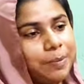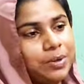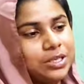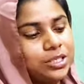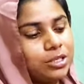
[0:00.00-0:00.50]

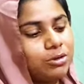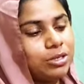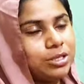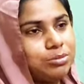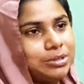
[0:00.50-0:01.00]
আপনাদের সাথে
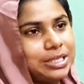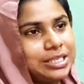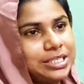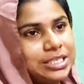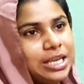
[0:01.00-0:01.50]
কথা বলতে
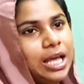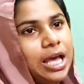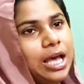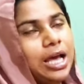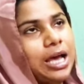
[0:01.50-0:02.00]
আসছি
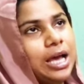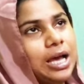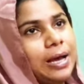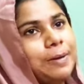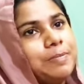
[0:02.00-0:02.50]

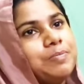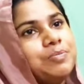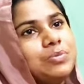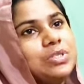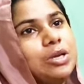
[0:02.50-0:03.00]

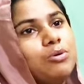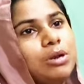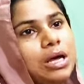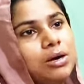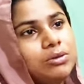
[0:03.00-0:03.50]

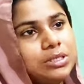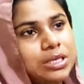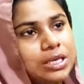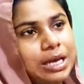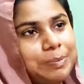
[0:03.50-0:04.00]
যেগুলা হচ্ছে
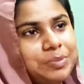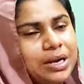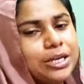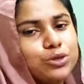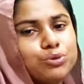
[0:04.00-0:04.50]
গিয়ে
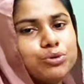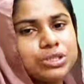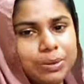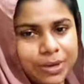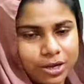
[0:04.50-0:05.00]
আপনারা একটু
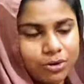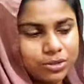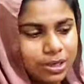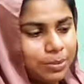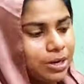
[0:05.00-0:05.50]
খোঁচা মেরে
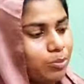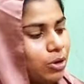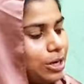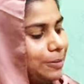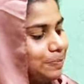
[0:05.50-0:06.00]
খোঁচা মেরে
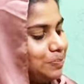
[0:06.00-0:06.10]
বলেন